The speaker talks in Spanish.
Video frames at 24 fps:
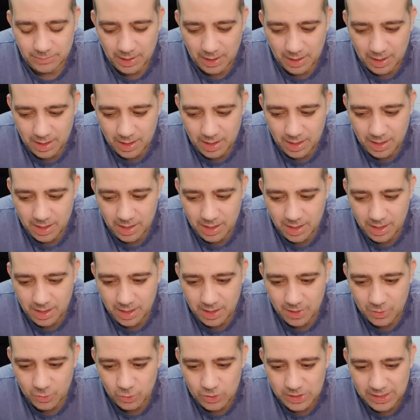
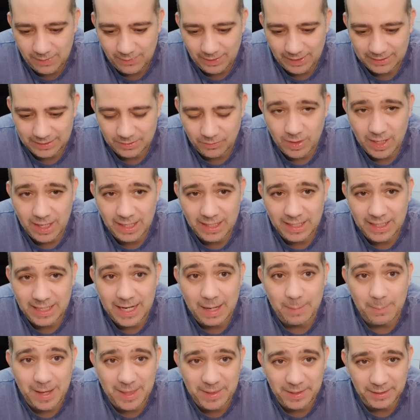Eh, un chaval, se la
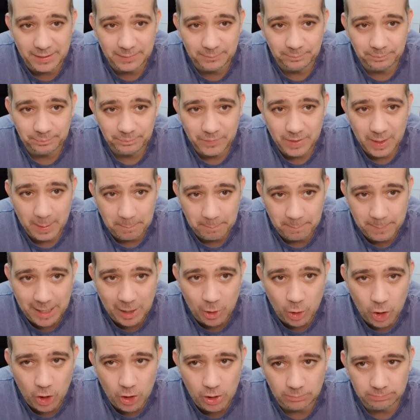Clínica Madrid,
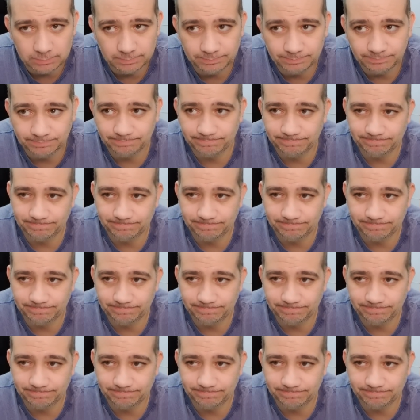pagó